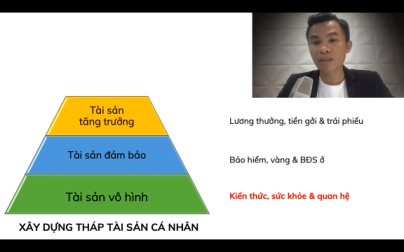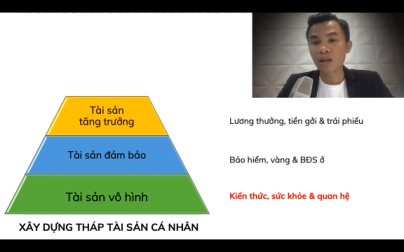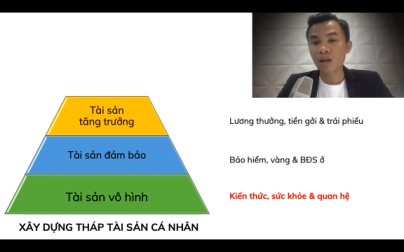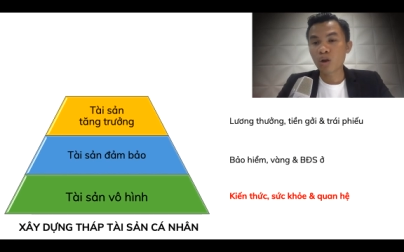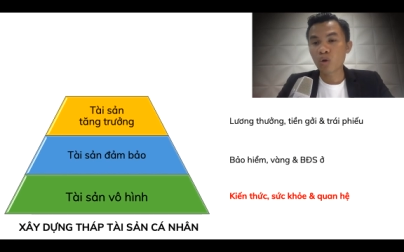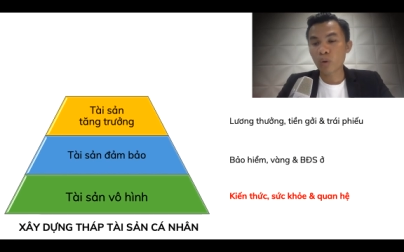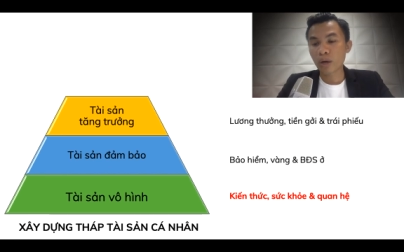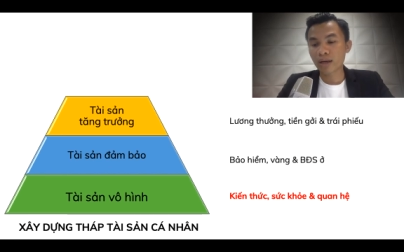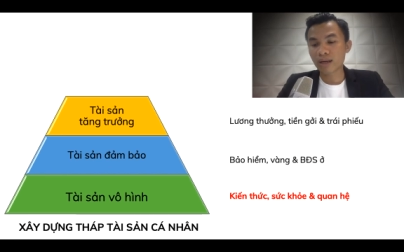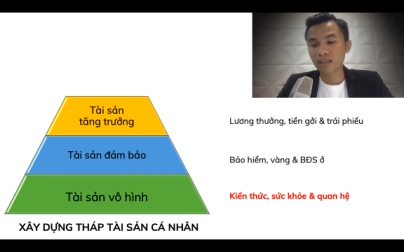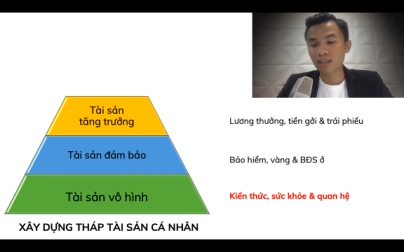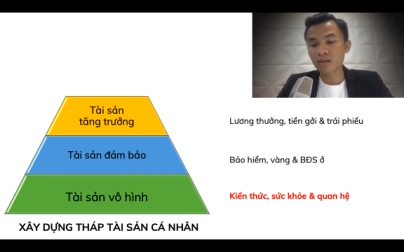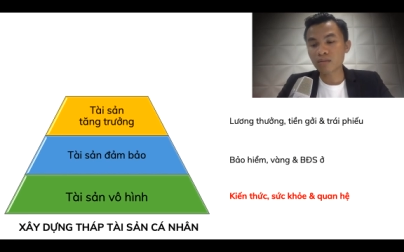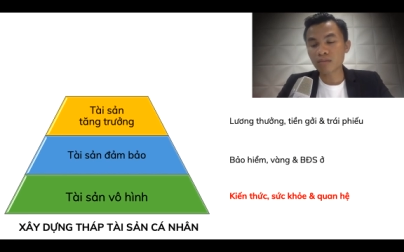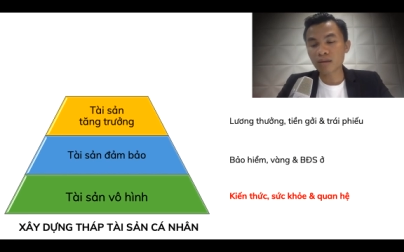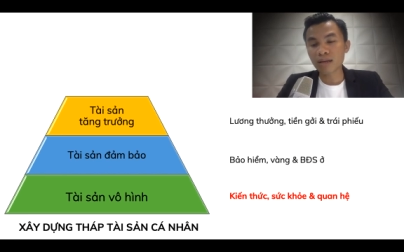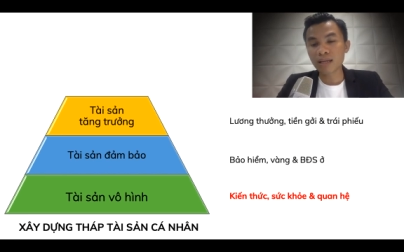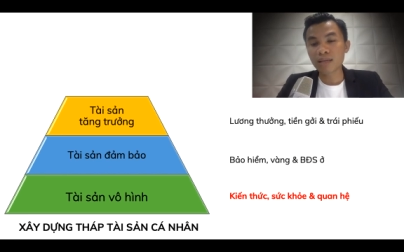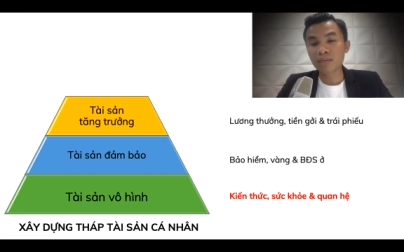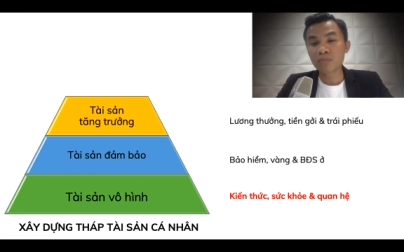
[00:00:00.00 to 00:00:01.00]
hoặc là
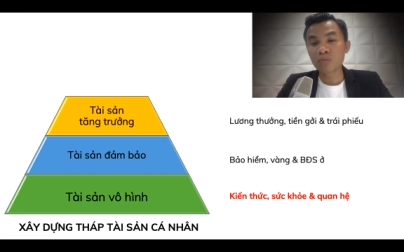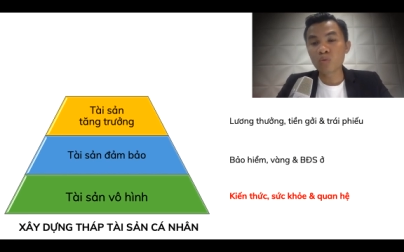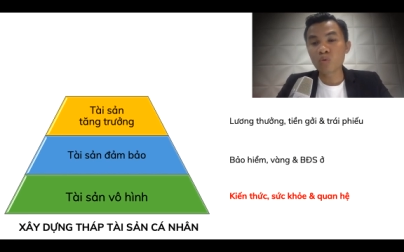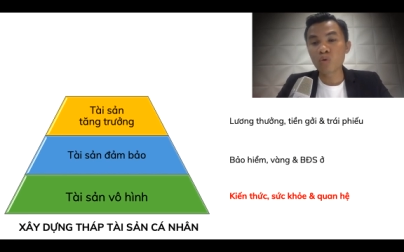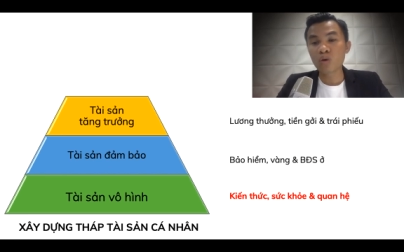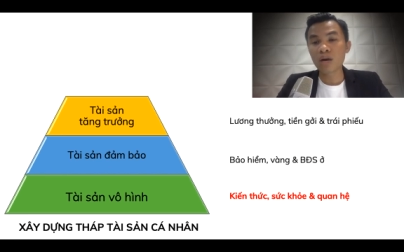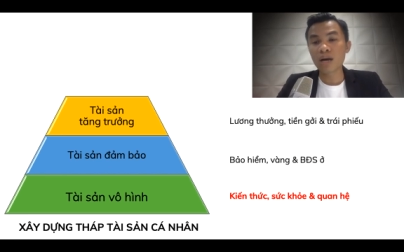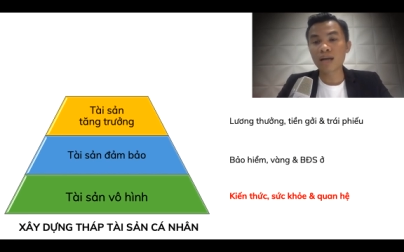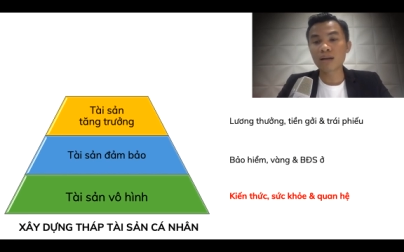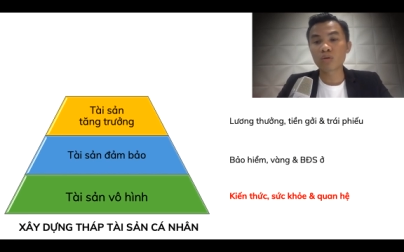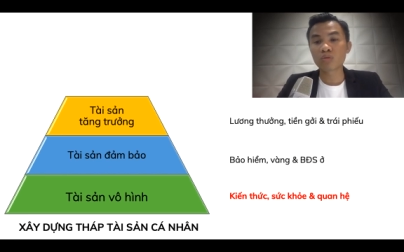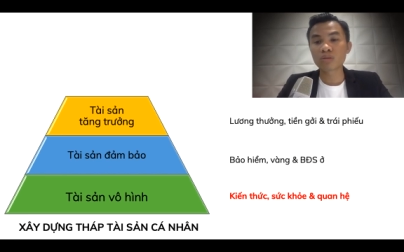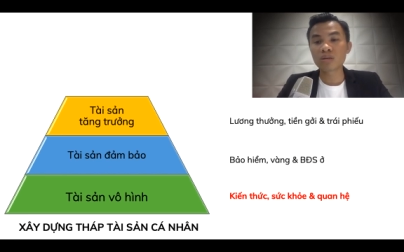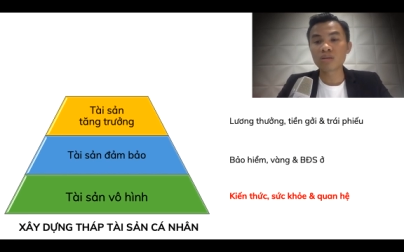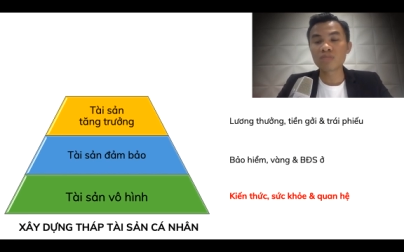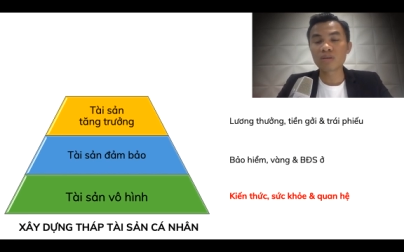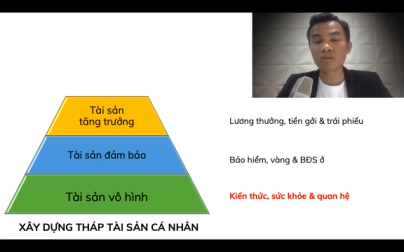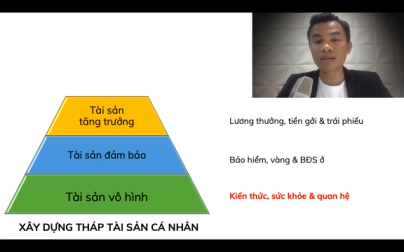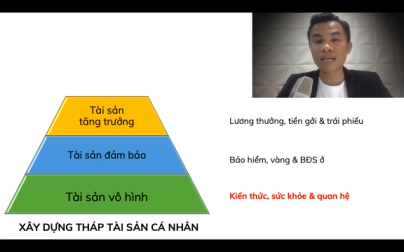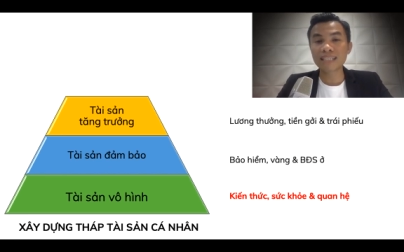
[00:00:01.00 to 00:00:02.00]
chúng ta đi mua đầu
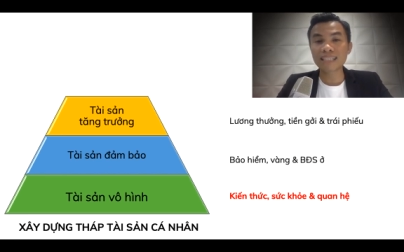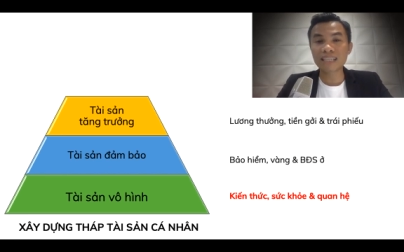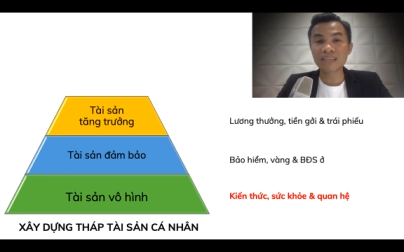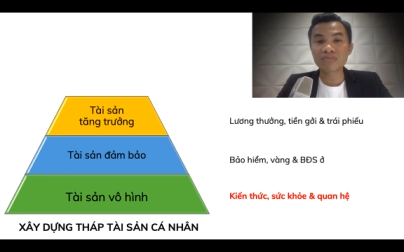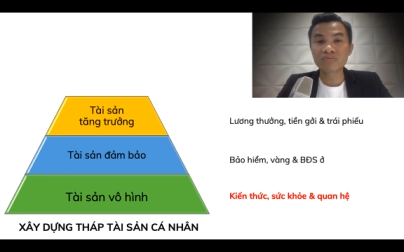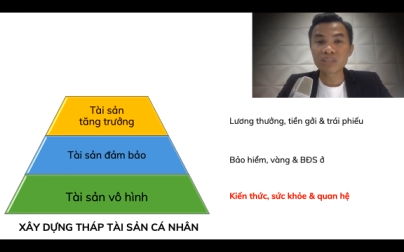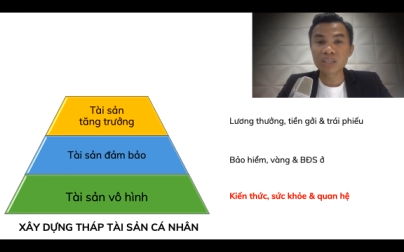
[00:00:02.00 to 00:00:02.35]
tư vào các trái